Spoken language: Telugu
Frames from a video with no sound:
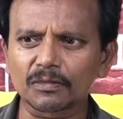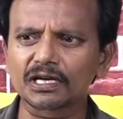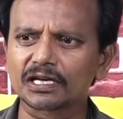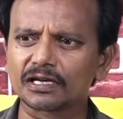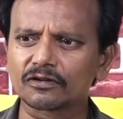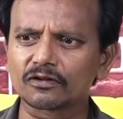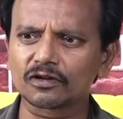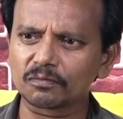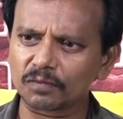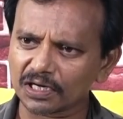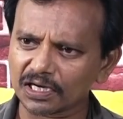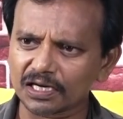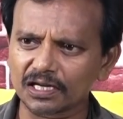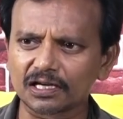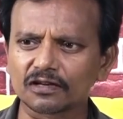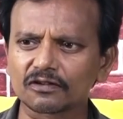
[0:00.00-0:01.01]
అమ్మాయి హీరోయిన్
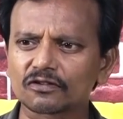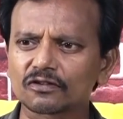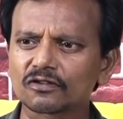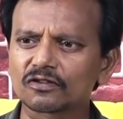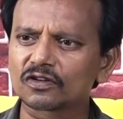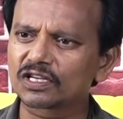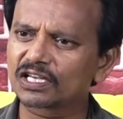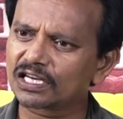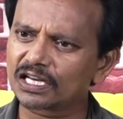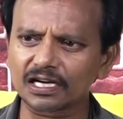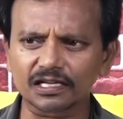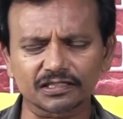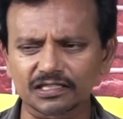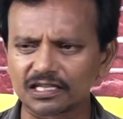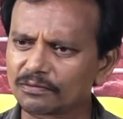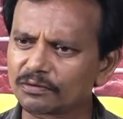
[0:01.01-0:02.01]
పలానా హీరో ఇలాగ
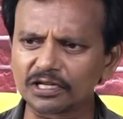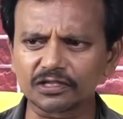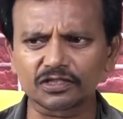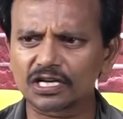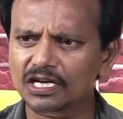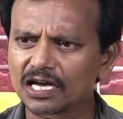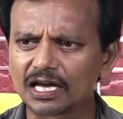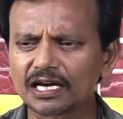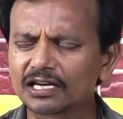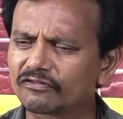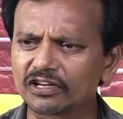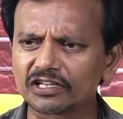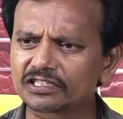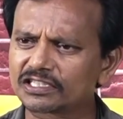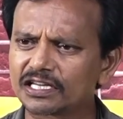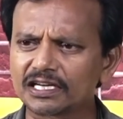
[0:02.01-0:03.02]
ఎప్పుడైనా
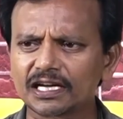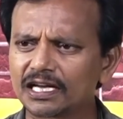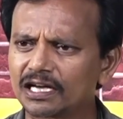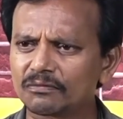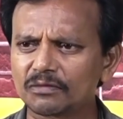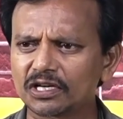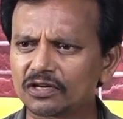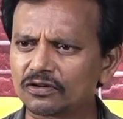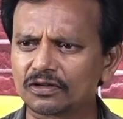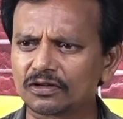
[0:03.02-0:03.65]
అలాంటివి జరిగాయా మీకు